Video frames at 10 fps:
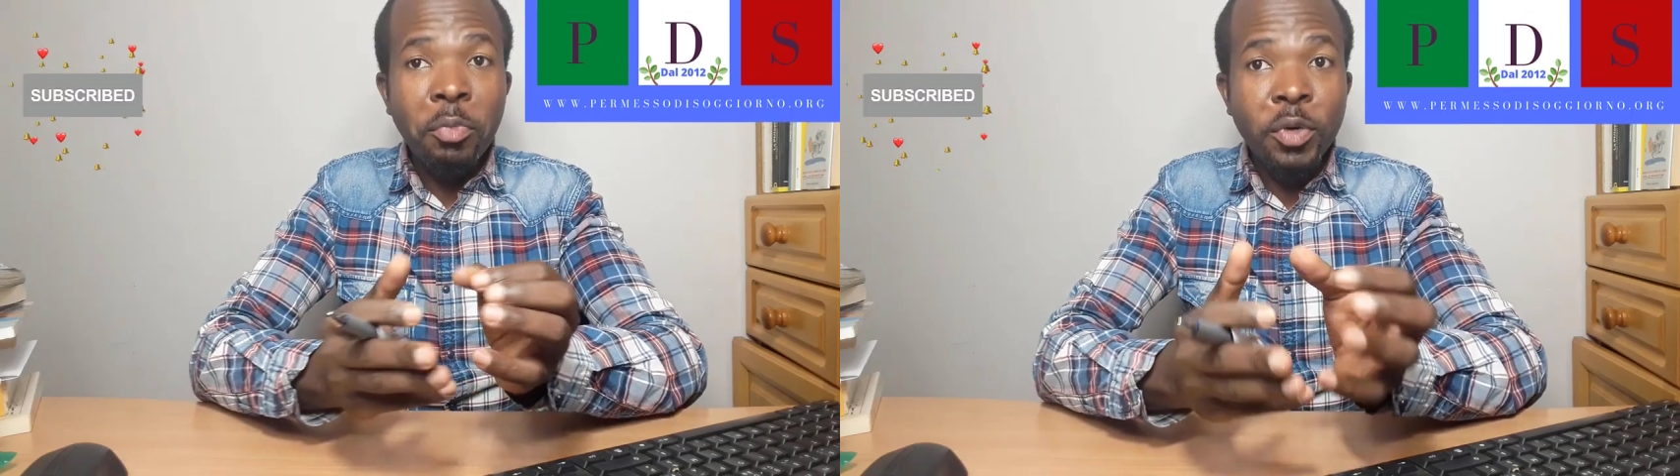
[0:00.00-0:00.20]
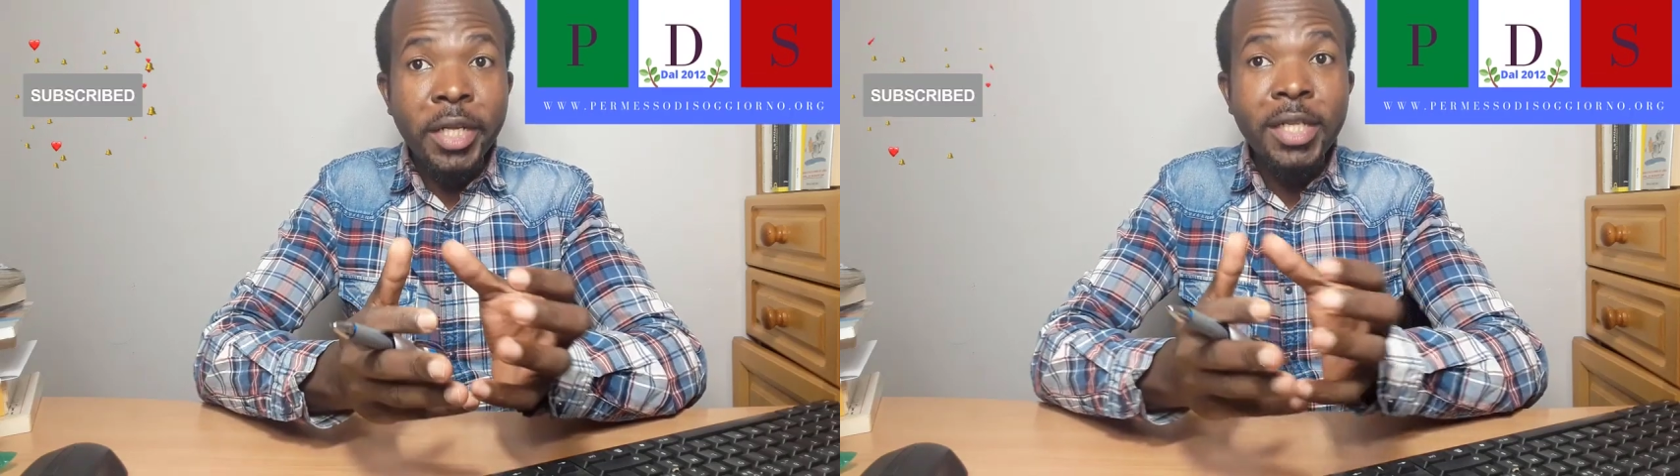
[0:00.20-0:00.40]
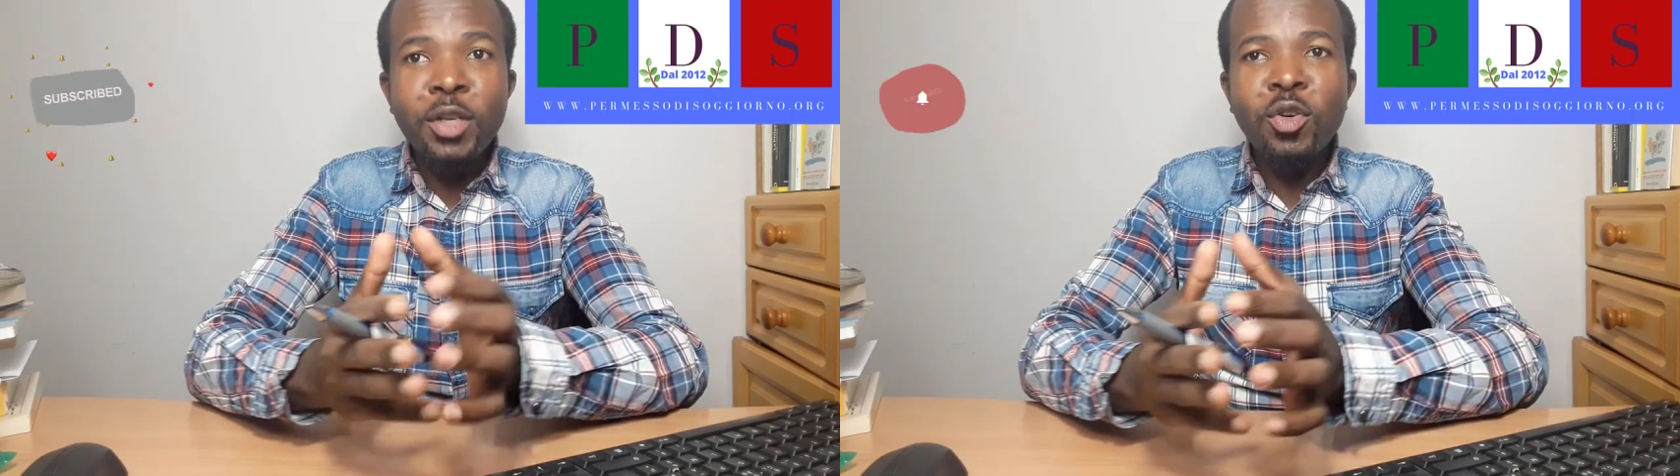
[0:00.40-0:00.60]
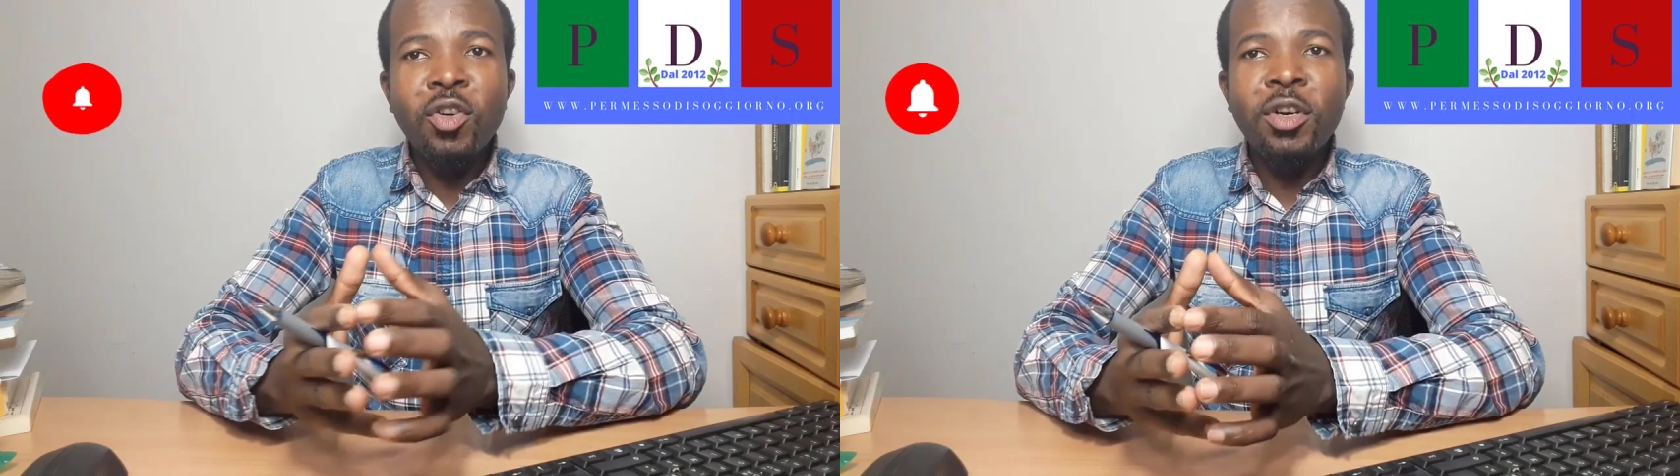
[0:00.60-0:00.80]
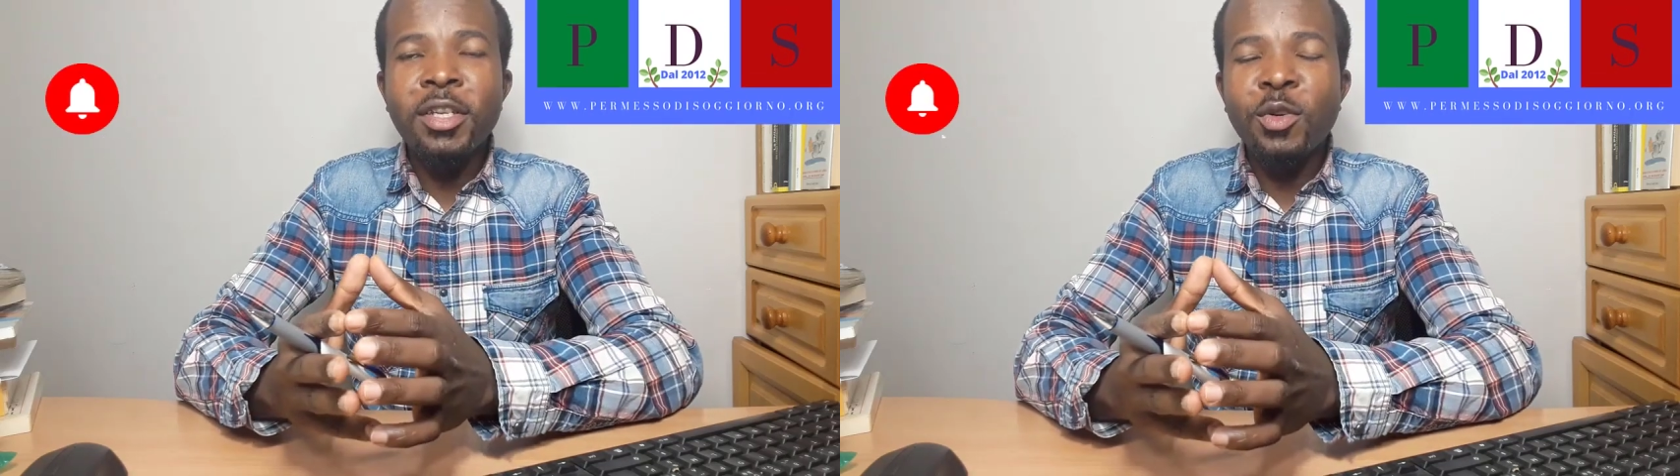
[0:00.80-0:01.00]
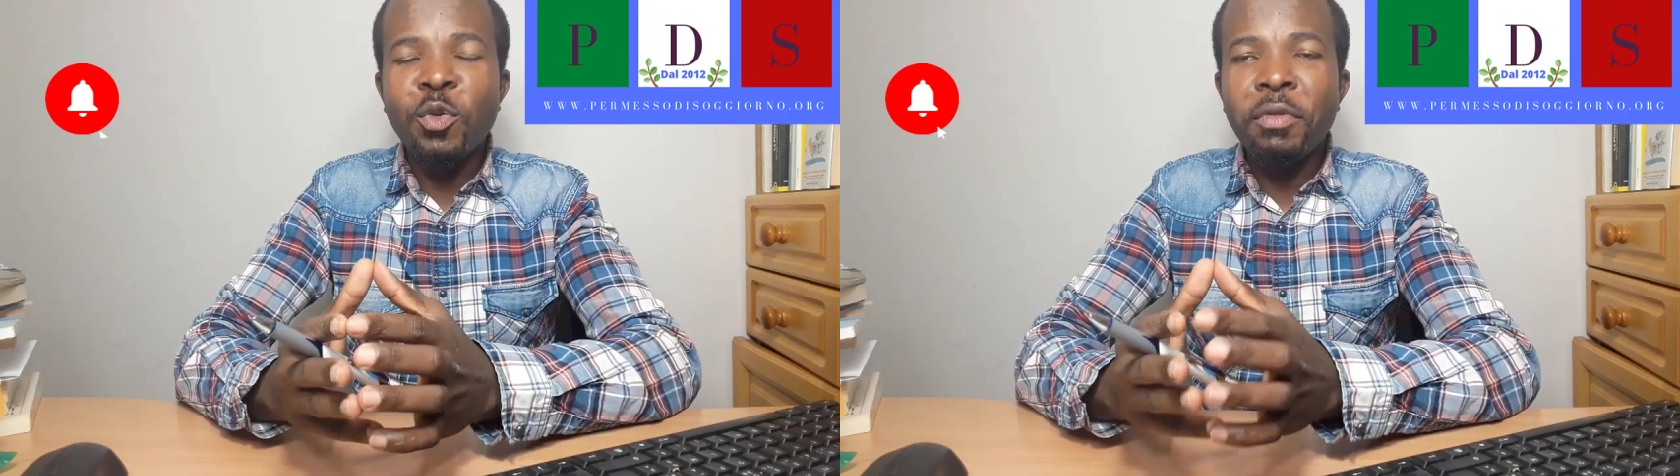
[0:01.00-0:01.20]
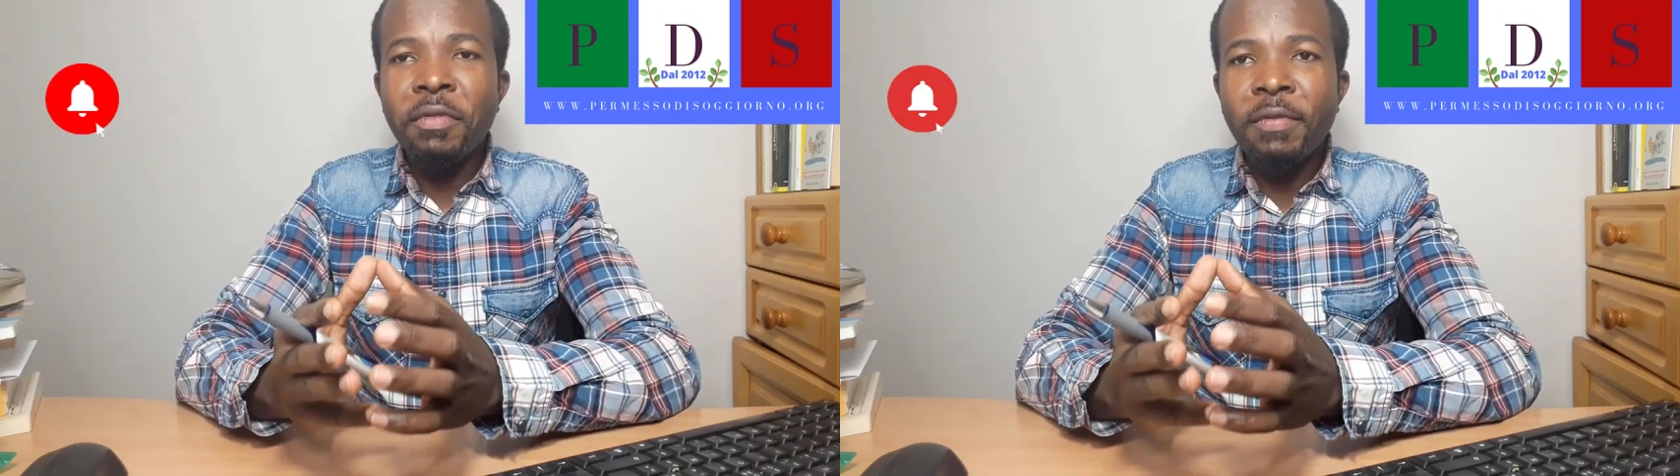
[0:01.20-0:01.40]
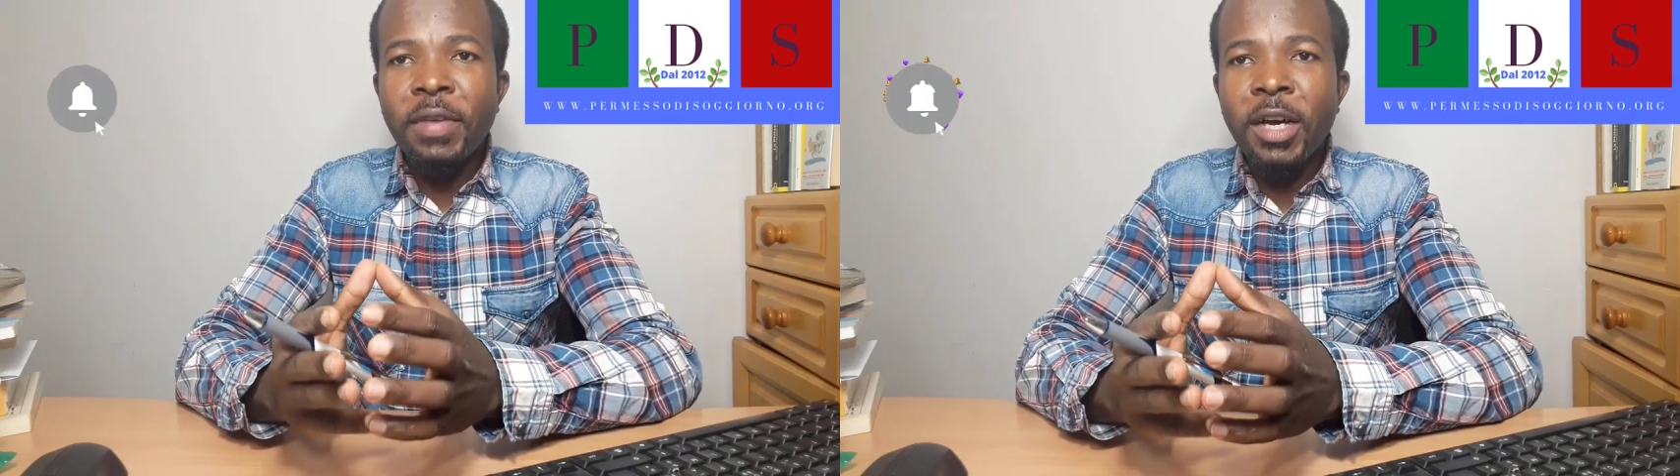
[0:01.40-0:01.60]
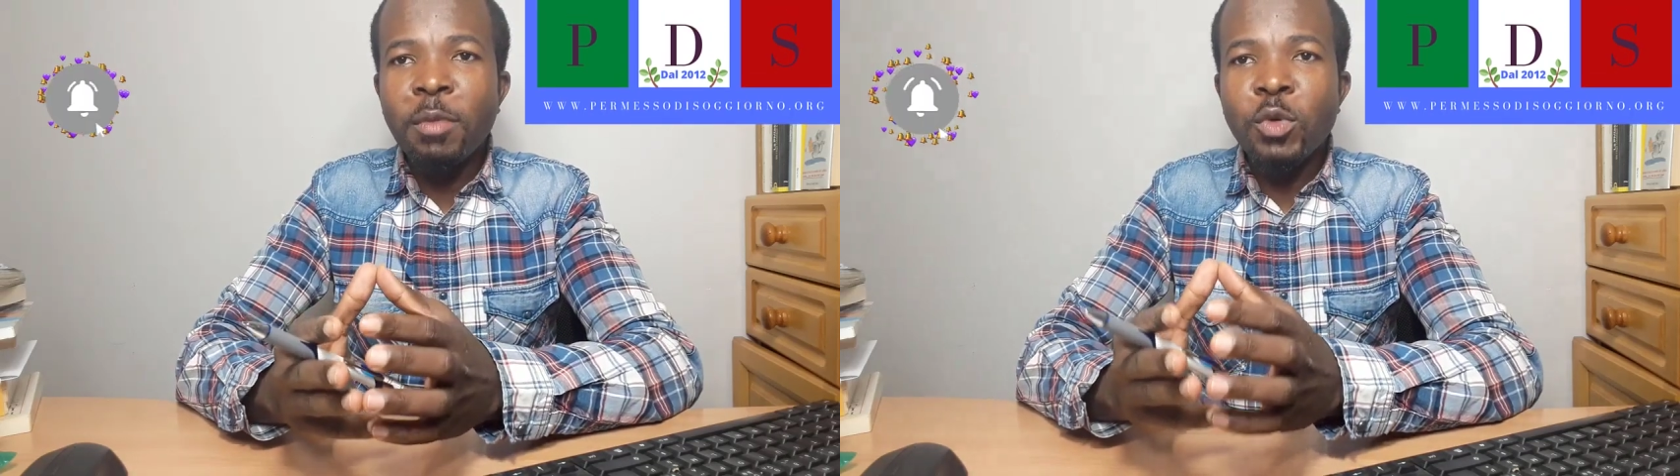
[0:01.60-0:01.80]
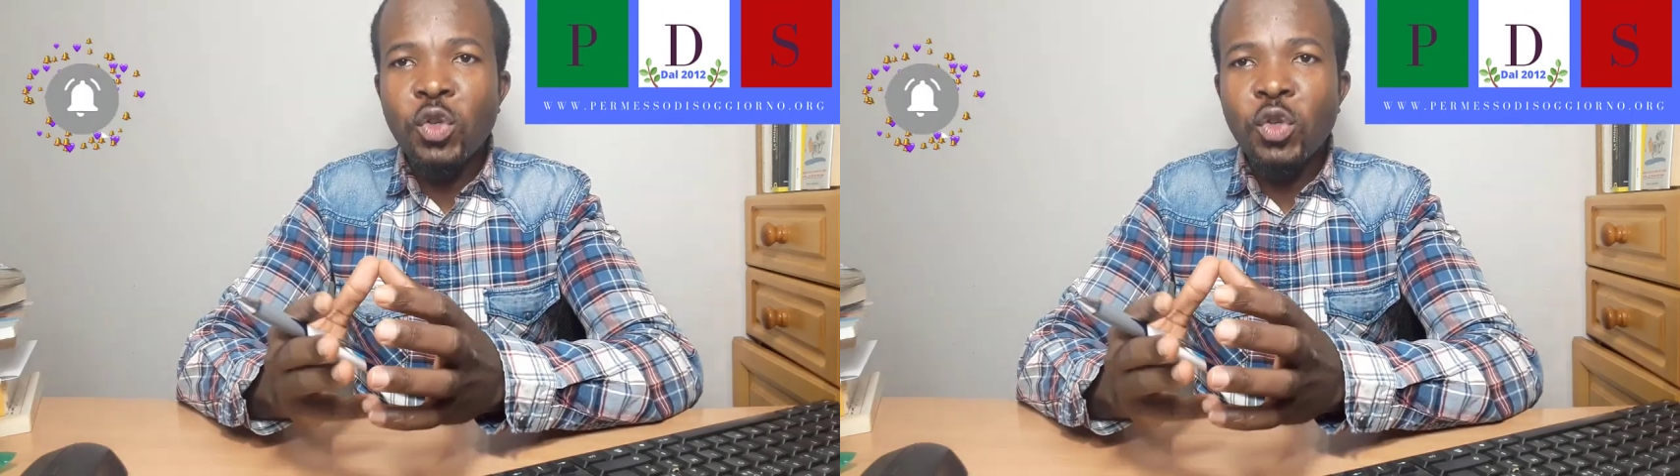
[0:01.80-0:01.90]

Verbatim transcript: politico in cui viviamo